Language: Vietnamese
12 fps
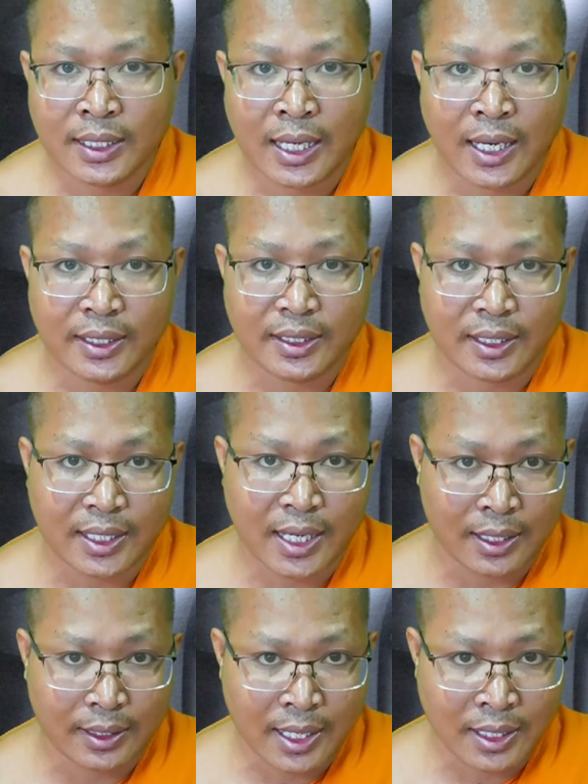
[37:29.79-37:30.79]
thay chỉ
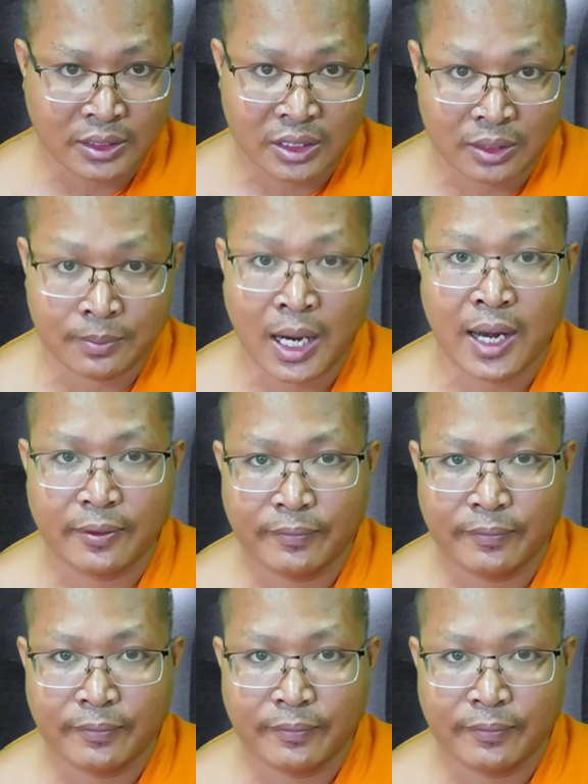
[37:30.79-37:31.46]
cá đằng chữ ba